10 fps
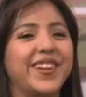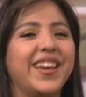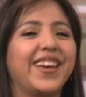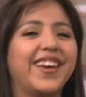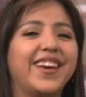
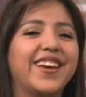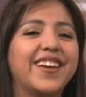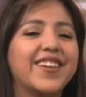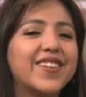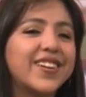eh,
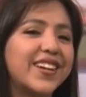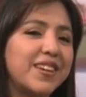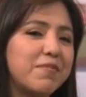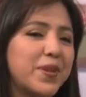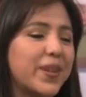qué
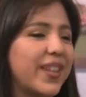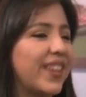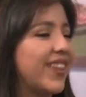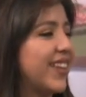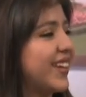
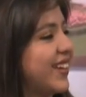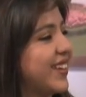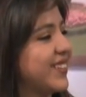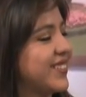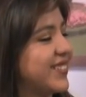importante
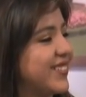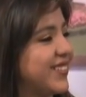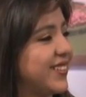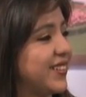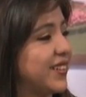es
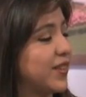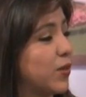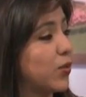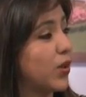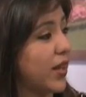eh,
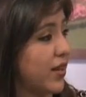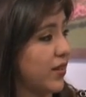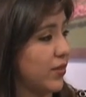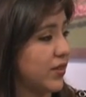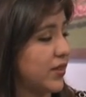cuidar
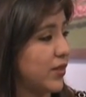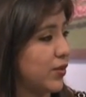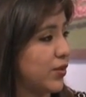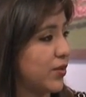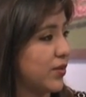
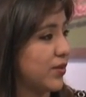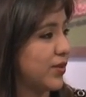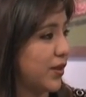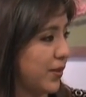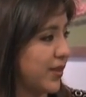nuestros,
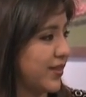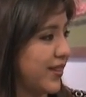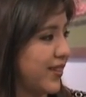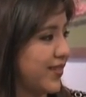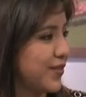nuestra
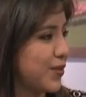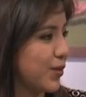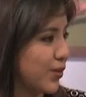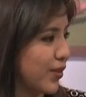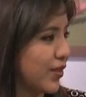vista,
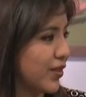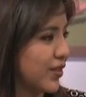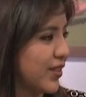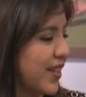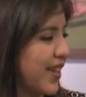nuestros ojos.
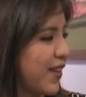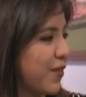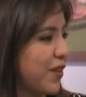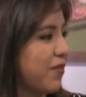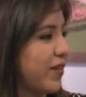
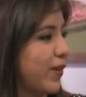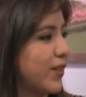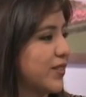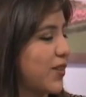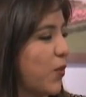¿Con qué
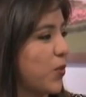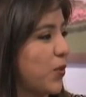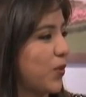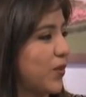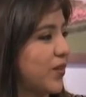frecuencia
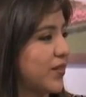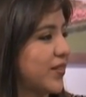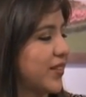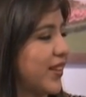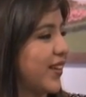uno
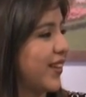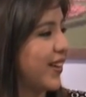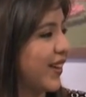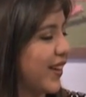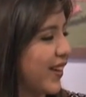tiene
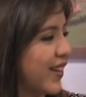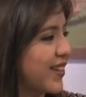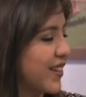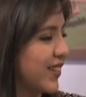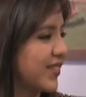que
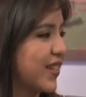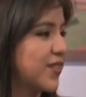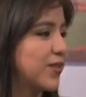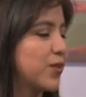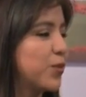
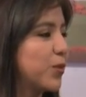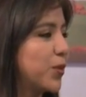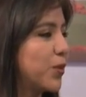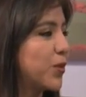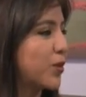realizarse un
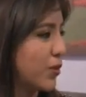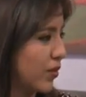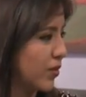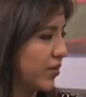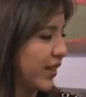
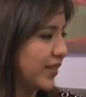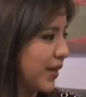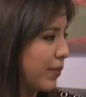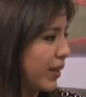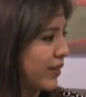control, un
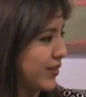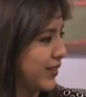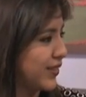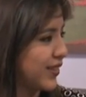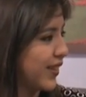examen que se
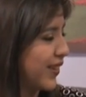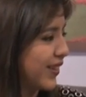dice?